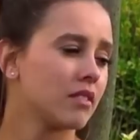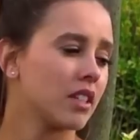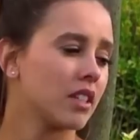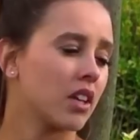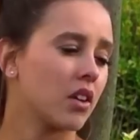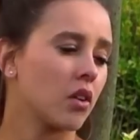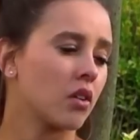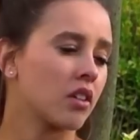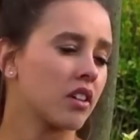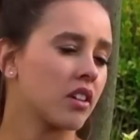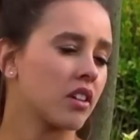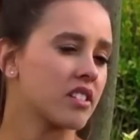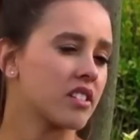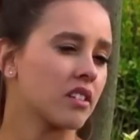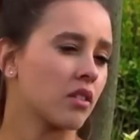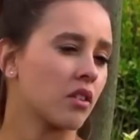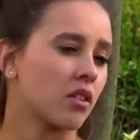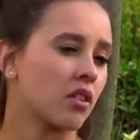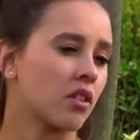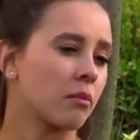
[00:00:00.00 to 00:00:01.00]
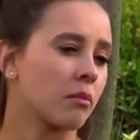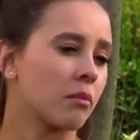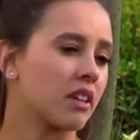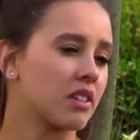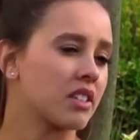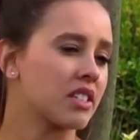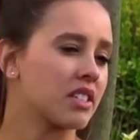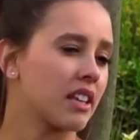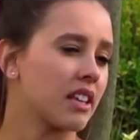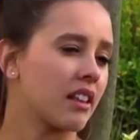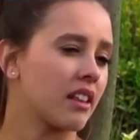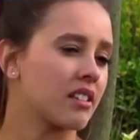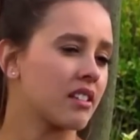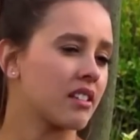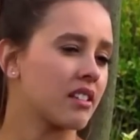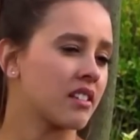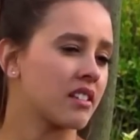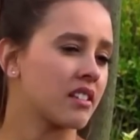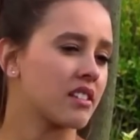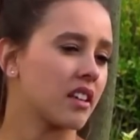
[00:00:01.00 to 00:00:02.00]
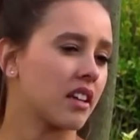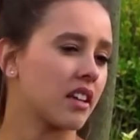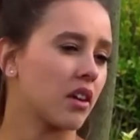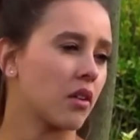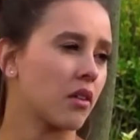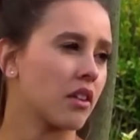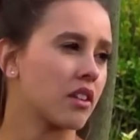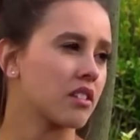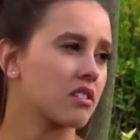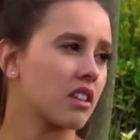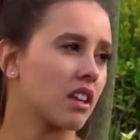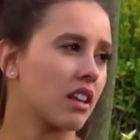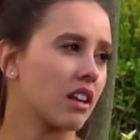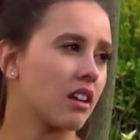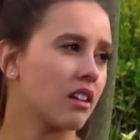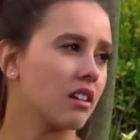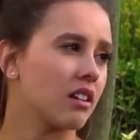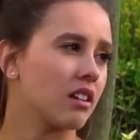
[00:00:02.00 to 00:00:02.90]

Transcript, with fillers: Y con que ese señor no me quisiera desde antes de que yo naciera.